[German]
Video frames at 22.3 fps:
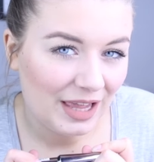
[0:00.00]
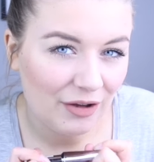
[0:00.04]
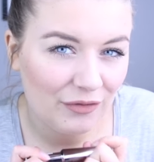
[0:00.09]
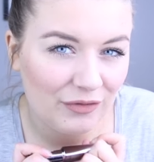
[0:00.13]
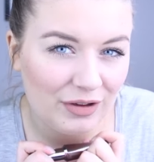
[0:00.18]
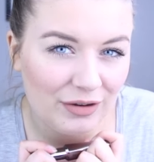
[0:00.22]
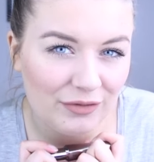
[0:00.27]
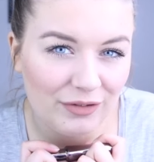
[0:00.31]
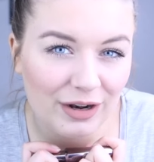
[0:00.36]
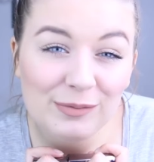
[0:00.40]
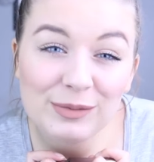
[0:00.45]

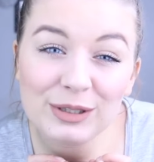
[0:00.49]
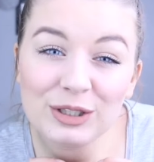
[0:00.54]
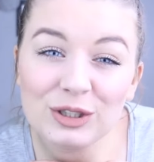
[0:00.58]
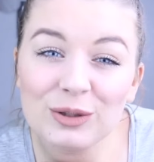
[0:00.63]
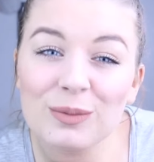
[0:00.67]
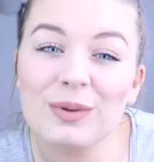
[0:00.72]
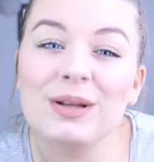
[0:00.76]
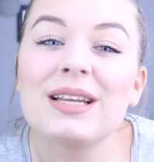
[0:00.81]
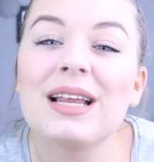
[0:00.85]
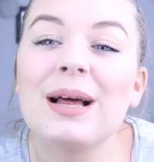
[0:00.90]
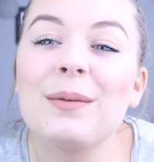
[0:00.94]
auf jeden Fall bis
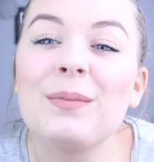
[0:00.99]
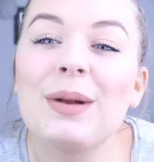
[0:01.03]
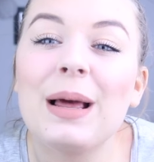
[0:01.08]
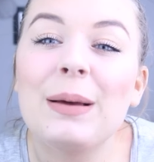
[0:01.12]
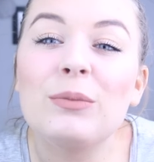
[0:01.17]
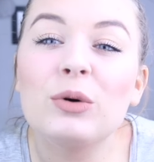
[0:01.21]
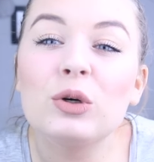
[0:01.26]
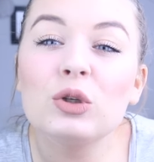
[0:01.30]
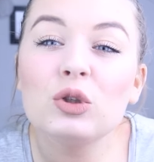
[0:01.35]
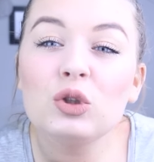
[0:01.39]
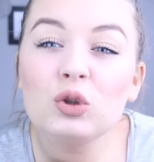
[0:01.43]
zum Ende
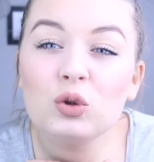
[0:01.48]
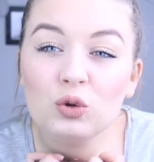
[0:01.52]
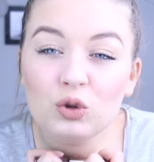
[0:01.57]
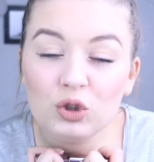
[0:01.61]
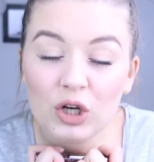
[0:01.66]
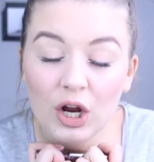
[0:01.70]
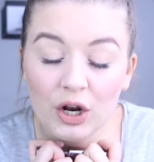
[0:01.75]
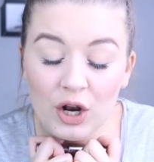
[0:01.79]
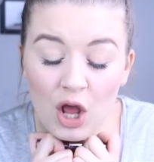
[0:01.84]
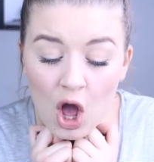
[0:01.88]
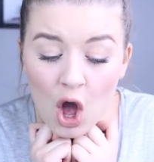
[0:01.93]
dranbleiben und
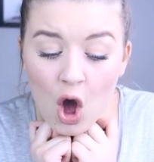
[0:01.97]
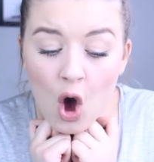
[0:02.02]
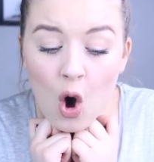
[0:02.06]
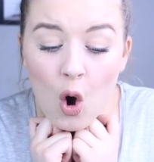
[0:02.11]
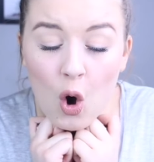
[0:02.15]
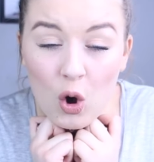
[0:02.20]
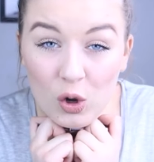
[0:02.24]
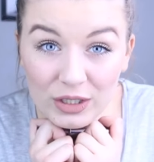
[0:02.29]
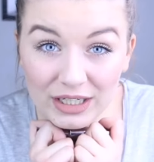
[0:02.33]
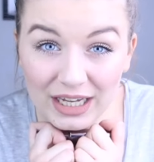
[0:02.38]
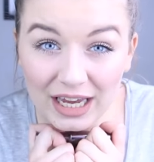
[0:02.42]
zuschauen
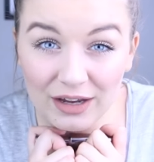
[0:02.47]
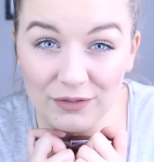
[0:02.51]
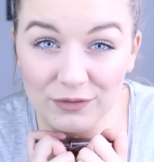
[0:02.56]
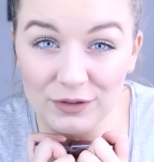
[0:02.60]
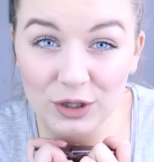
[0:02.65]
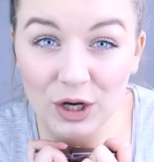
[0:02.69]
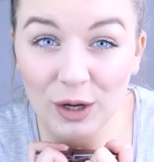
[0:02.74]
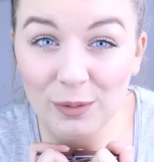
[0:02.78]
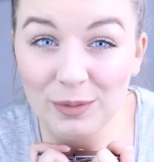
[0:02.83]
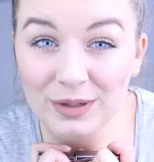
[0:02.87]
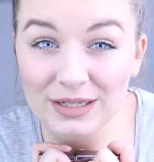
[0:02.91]
und
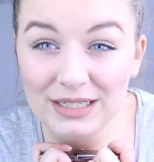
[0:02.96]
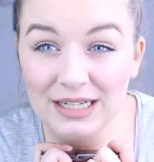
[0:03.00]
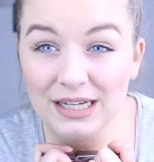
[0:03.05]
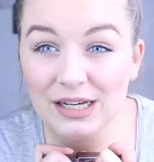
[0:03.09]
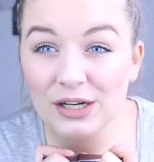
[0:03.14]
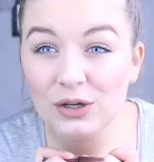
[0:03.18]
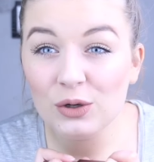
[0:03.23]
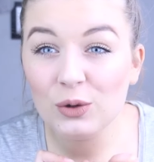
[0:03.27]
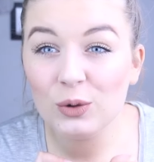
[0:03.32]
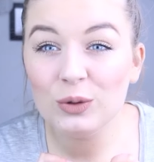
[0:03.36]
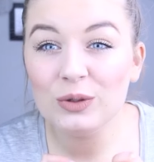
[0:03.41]
kräftig
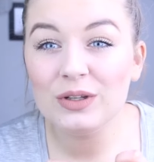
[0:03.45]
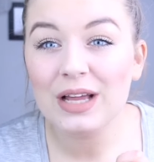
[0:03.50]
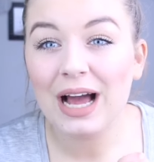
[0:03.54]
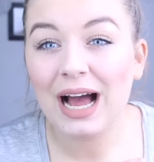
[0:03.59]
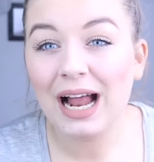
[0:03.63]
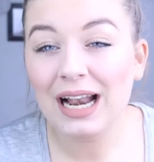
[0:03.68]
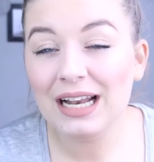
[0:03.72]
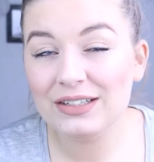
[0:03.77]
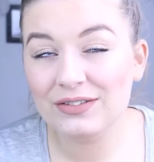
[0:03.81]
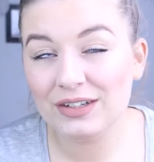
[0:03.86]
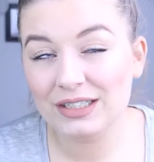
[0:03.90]
kommentieren und
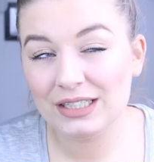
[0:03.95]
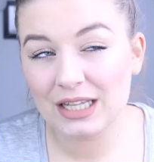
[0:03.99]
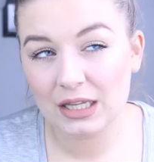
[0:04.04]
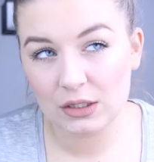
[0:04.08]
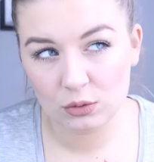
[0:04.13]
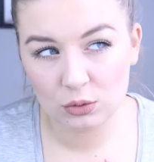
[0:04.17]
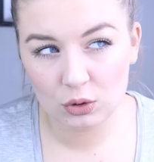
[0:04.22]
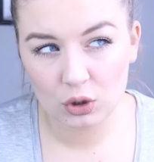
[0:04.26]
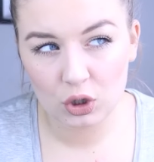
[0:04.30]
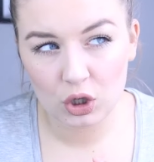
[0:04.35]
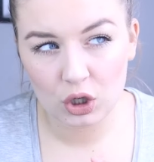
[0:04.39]
alles, was
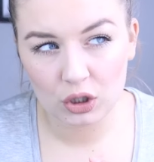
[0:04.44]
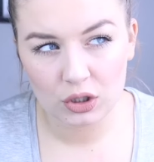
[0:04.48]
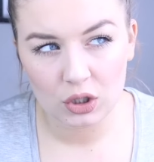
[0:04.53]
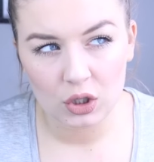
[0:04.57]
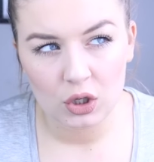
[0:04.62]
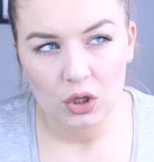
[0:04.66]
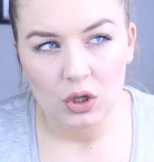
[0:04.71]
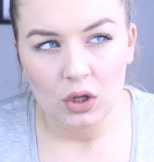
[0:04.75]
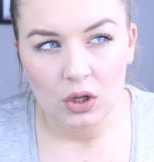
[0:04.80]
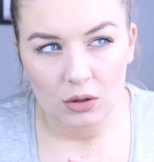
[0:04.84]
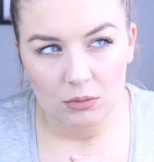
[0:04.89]
dazu gehört.
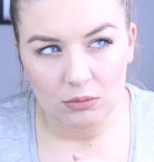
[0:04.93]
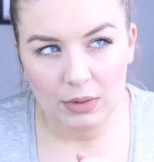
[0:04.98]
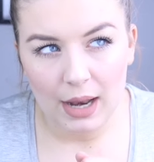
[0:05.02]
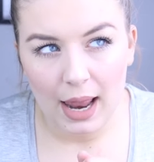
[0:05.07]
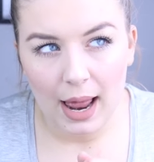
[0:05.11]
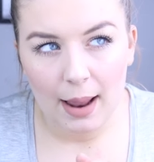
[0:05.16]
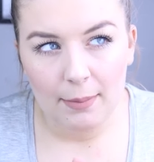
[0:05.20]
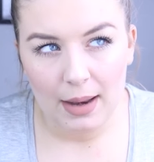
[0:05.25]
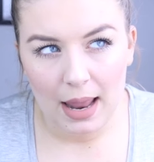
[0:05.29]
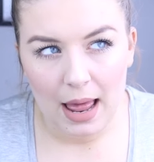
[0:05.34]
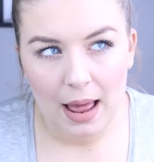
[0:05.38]

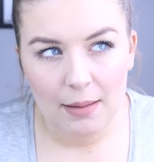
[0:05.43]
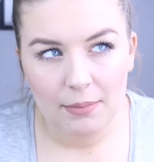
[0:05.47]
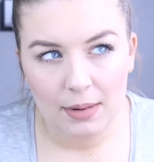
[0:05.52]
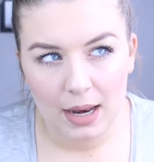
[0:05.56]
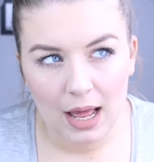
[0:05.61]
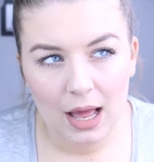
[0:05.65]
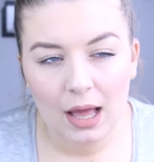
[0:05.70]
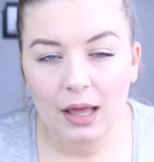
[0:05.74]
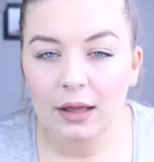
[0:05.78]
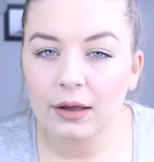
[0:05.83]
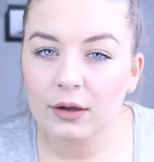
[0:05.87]
Bla bla
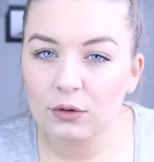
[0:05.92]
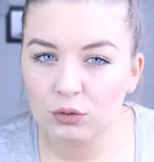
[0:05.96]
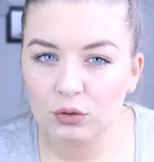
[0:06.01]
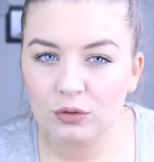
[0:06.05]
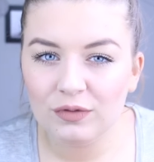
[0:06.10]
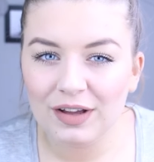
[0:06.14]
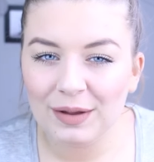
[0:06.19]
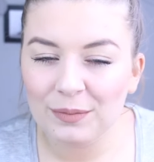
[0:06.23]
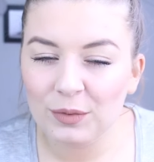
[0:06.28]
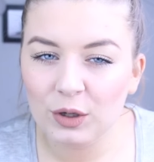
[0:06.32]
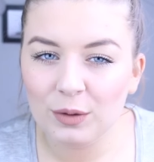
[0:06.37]
bla,
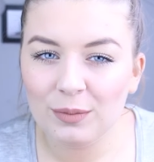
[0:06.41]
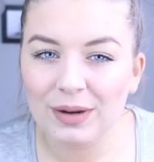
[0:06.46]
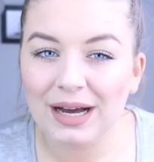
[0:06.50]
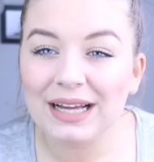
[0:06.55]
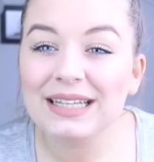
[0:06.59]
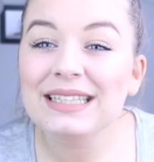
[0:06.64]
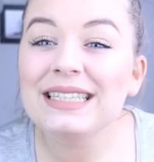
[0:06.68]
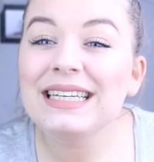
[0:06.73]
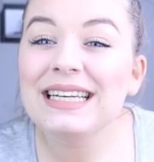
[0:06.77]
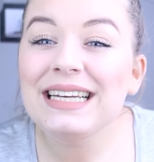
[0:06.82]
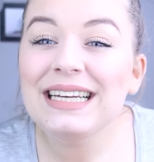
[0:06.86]
genug Werbung
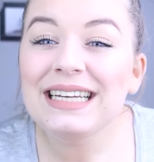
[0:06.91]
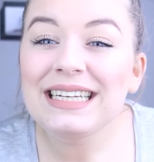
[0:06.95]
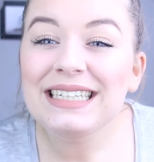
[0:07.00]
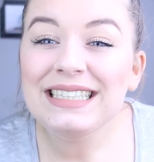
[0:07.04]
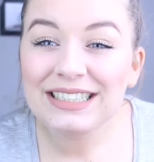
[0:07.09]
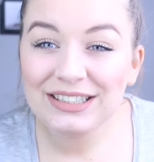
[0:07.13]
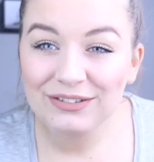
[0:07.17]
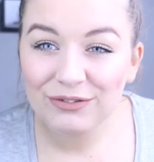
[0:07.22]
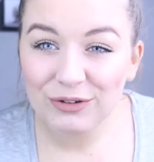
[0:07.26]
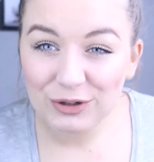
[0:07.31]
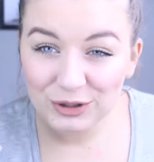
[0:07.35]
gemacht.
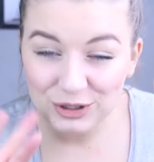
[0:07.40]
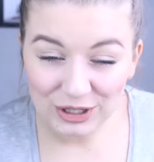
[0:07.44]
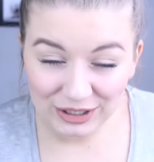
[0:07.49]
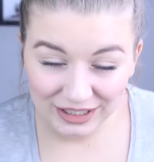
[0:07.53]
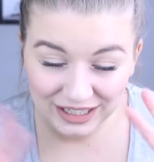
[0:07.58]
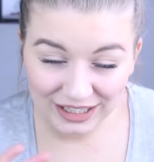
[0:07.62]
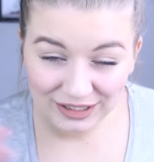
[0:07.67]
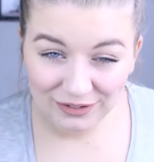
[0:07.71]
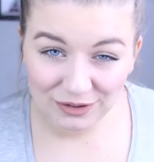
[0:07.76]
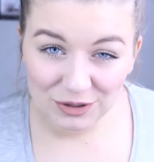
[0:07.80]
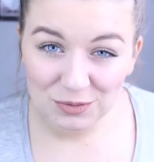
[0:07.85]
Ich wünsche
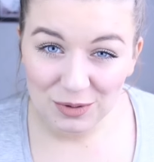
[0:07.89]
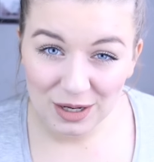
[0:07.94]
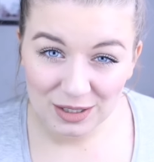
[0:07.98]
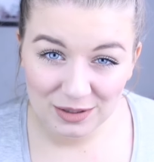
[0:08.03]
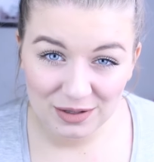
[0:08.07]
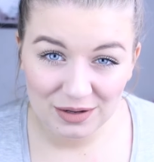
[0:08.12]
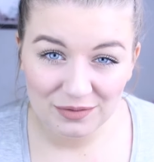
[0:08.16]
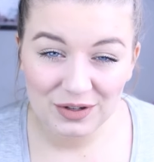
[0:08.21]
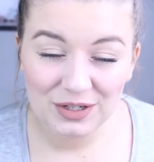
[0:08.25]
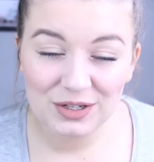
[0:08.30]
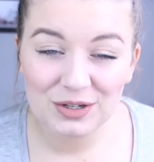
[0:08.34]
euch ganz viel
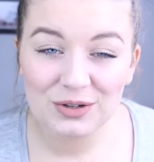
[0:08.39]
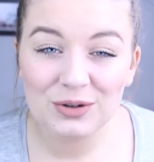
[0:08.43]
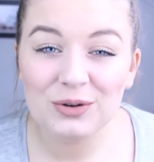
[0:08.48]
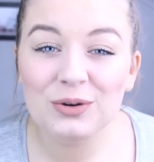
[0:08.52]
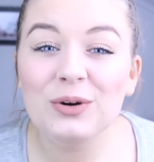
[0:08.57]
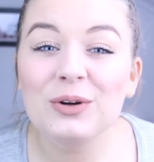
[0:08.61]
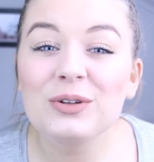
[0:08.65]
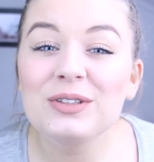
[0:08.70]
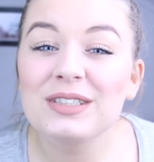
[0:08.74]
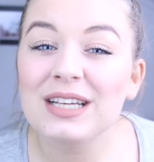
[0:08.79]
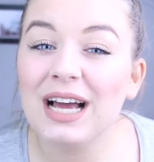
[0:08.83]
Spaß beim Video
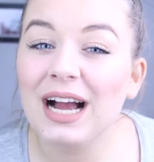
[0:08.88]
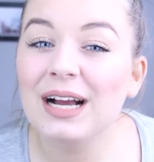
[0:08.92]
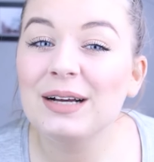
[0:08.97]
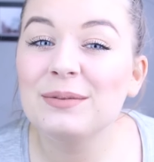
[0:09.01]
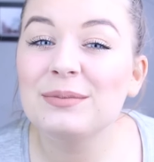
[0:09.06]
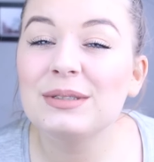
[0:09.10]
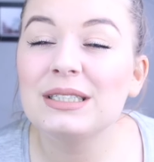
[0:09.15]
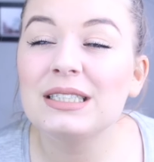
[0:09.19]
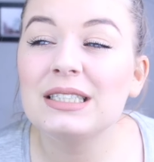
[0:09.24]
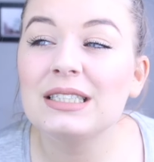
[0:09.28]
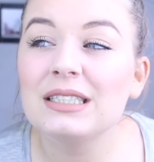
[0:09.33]
und
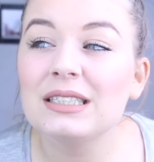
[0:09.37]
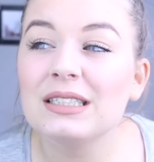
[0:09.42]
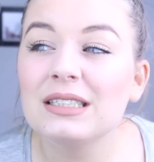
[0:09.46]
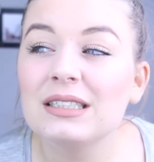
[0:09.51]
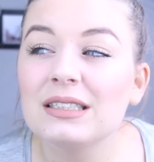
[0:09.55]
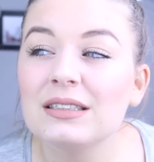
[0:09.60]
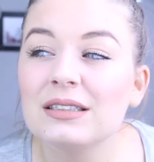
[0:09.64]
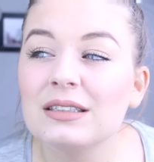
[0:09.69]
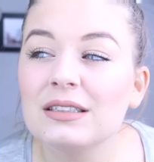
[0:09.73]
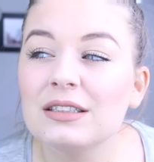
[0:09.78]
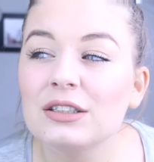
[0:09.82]
sage
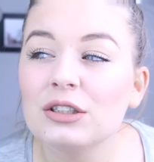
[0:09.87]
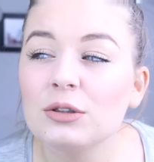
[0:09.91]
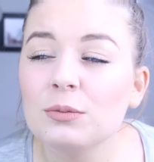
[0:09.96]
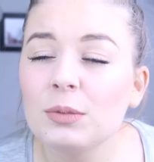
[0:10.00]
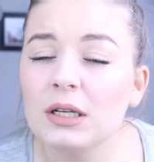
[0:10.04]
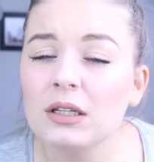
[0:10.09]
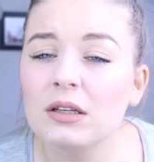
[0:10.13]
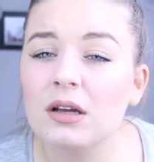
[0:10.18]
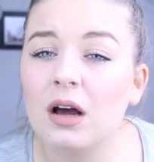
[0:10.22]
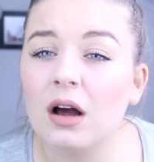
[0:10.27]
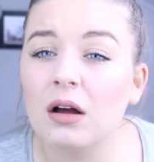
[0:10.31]
bis
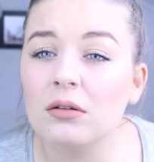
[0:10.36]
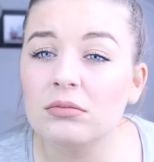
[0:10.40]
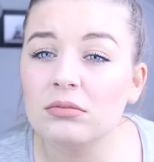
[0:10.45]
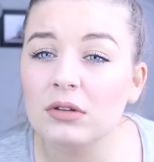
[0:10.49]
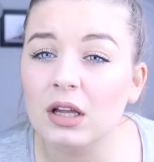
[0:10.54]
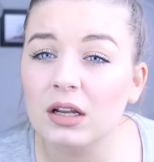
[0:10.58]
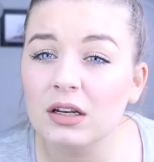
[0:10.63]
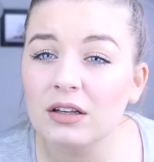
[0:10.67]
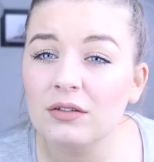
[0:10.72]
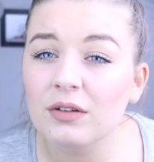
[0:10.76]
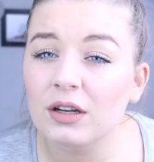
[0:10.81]
später,
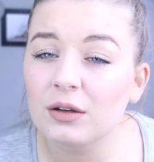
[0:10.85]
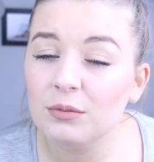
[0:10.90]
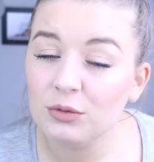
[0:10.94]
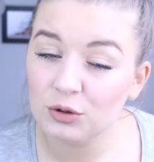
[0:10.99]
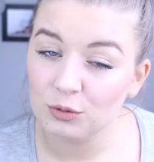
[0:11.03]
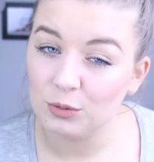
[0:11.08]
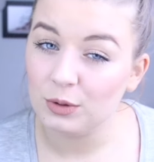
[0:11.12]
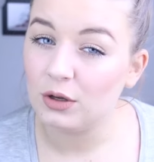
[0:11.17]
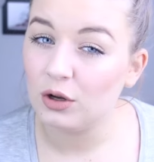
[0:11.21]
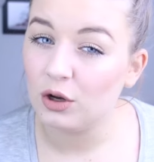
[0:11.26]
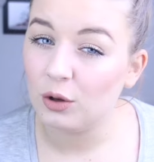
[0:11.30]
denn ich werde
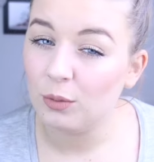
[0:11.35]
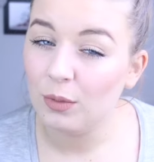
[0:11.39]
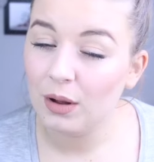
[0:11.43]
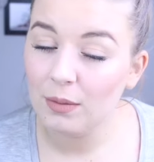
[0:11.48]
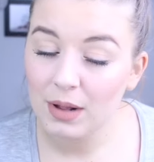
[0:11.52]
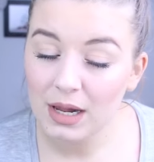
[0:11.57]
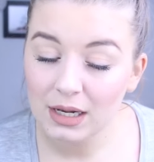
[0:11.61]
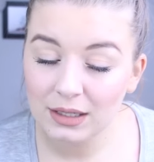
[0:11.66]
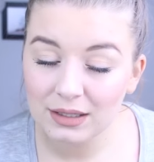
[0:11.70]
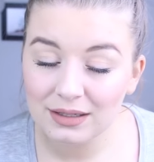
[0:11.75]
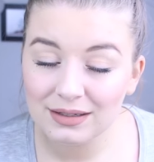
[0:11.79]
mich später
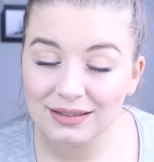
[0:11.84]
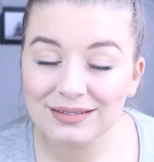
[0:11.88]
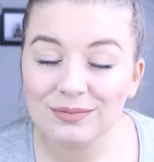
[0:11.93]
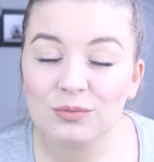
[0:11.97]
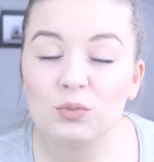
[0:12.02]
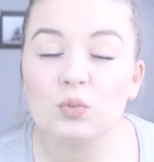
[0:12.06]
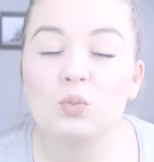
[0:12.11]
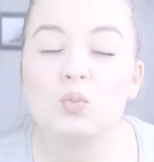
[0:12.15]
nochmal melden.